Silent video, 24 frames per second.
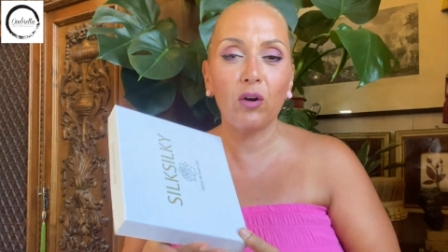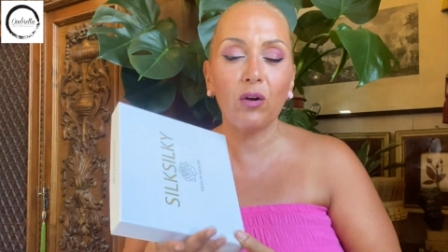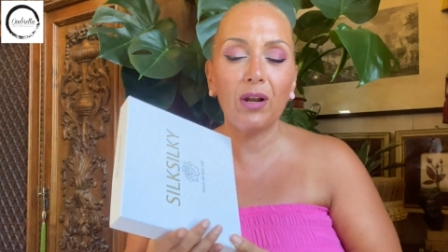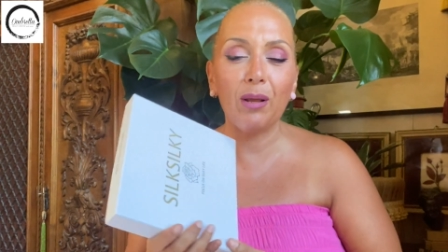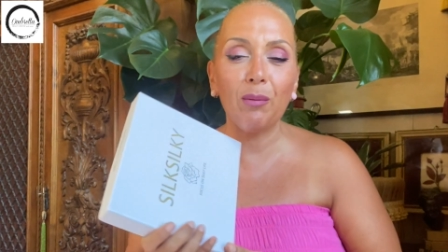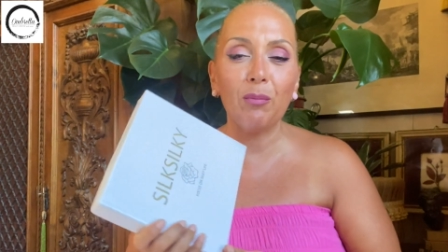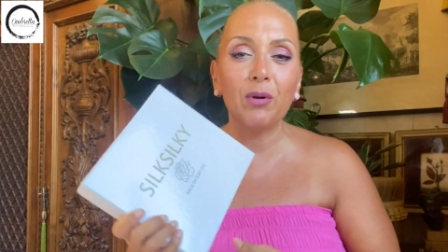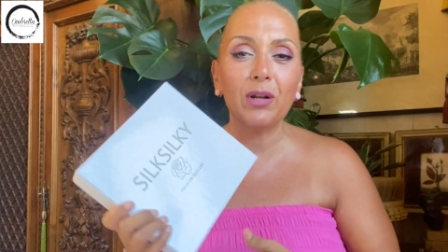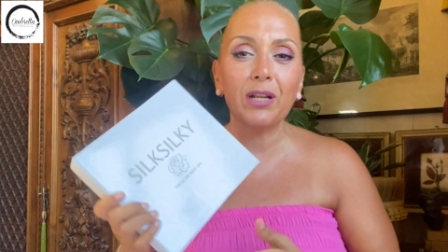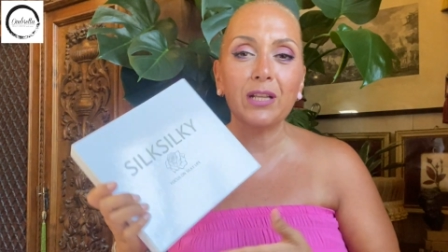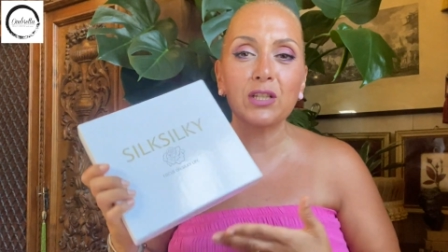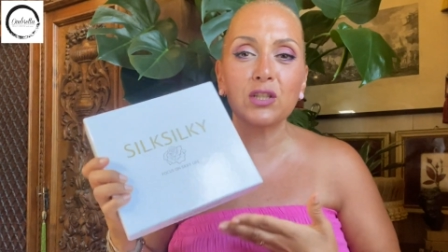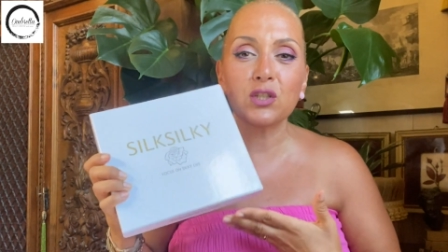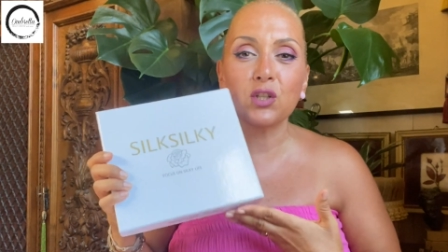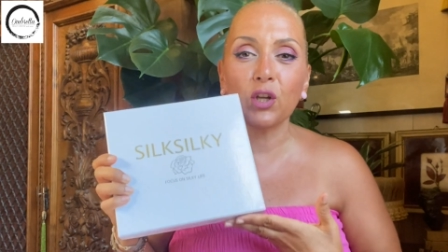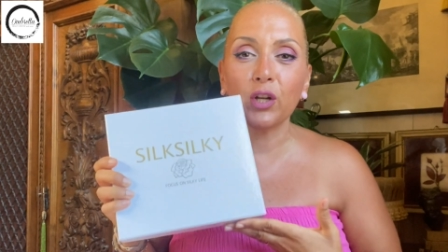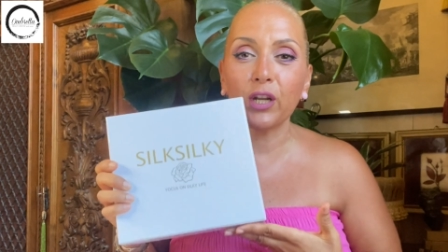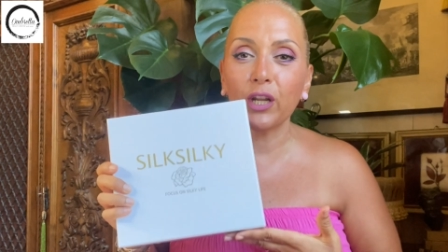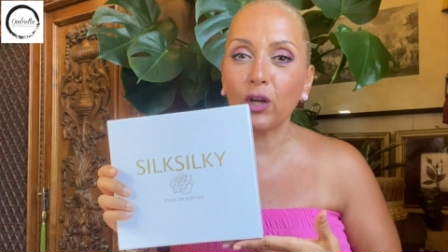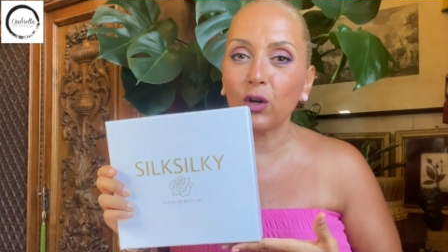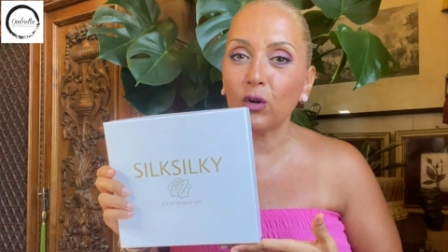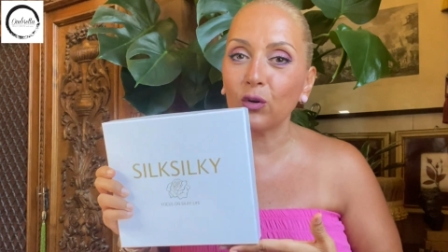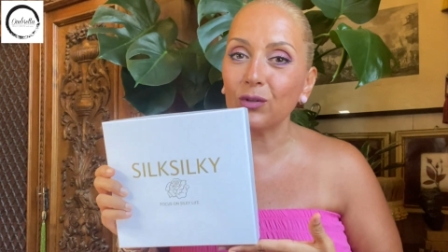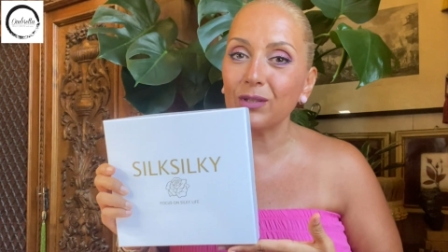
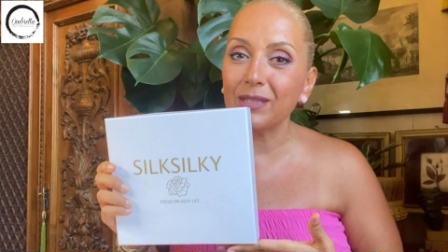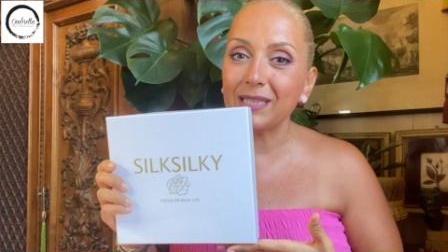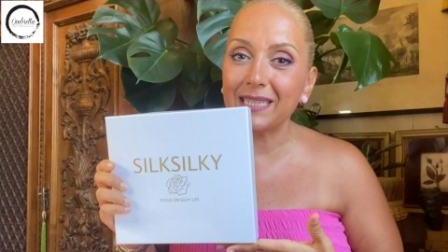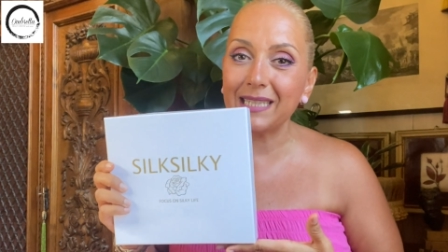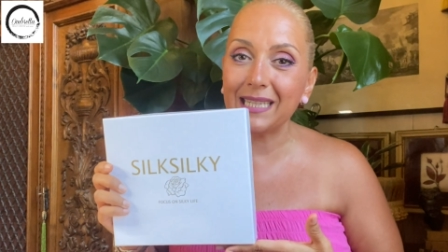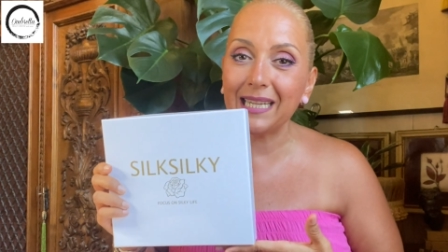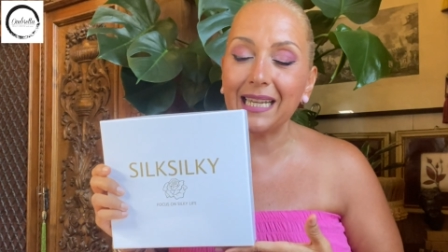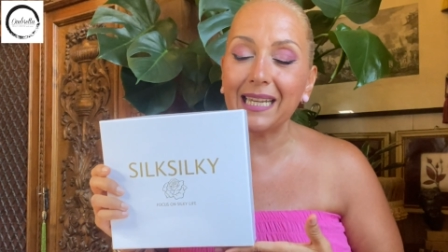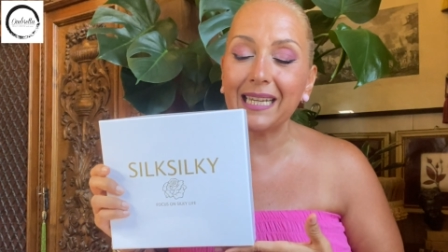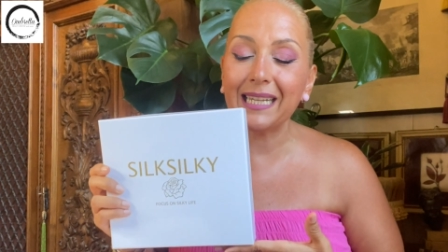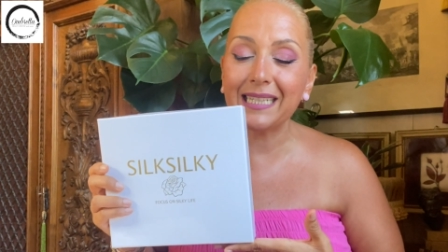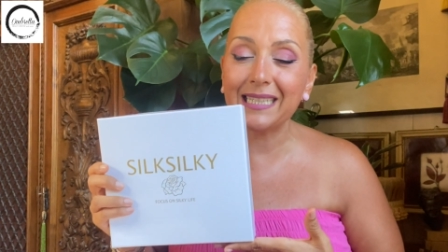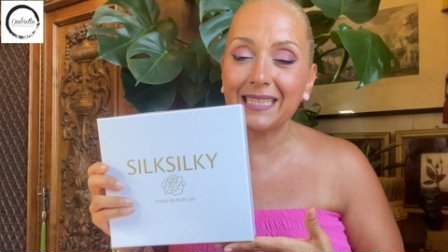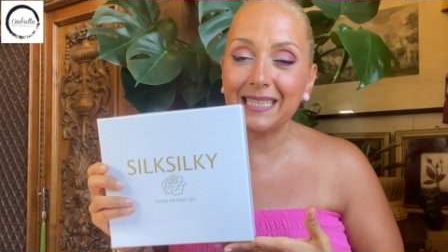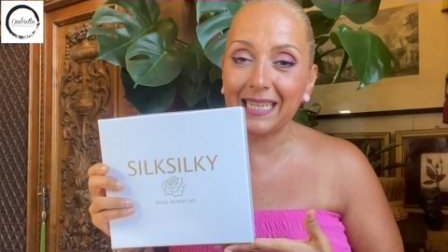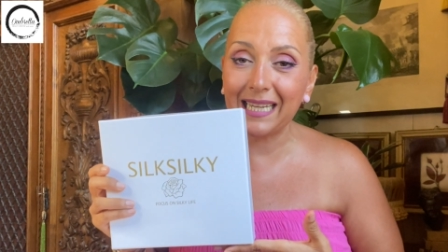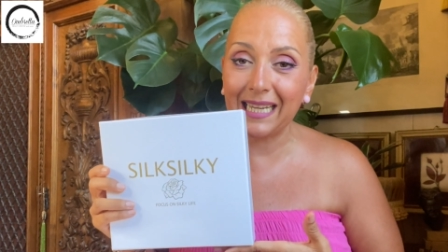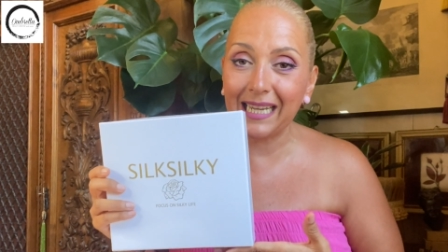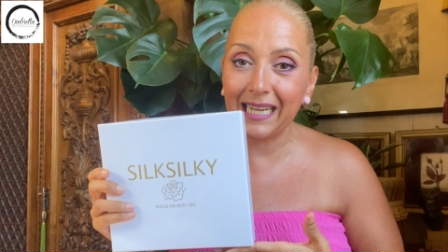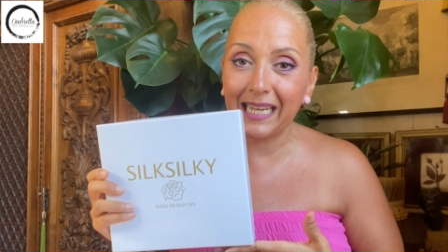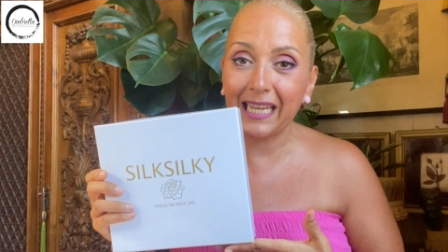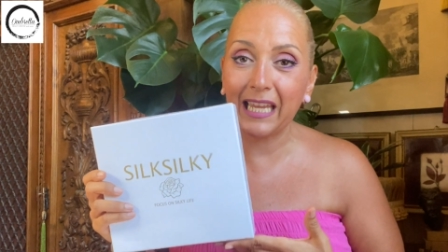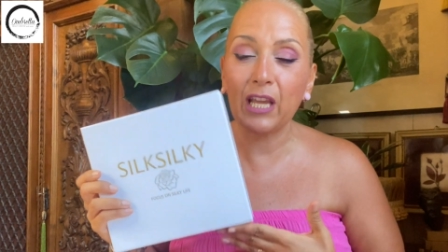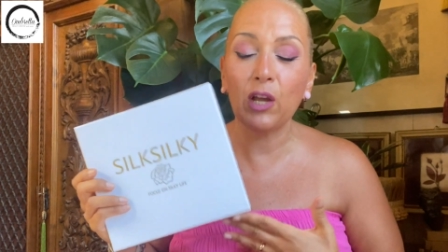collaborazione con Silk
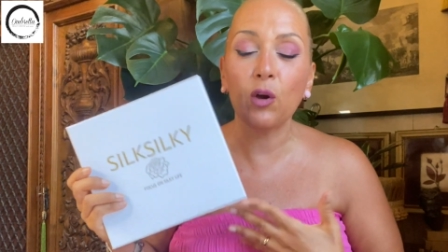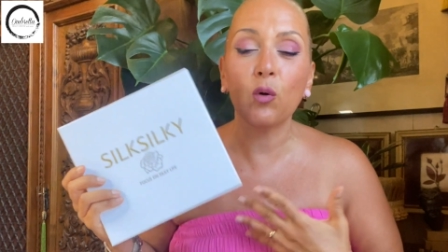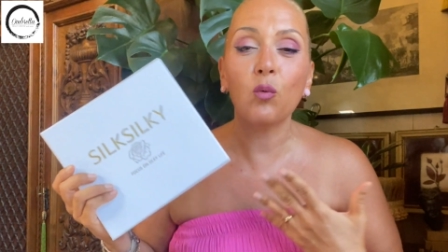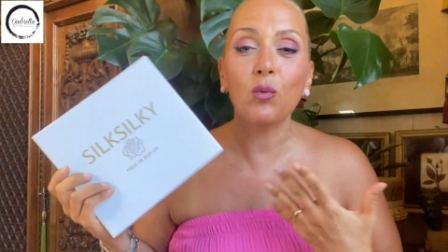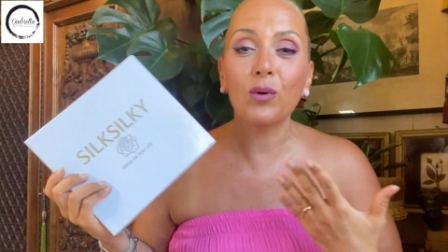Silky,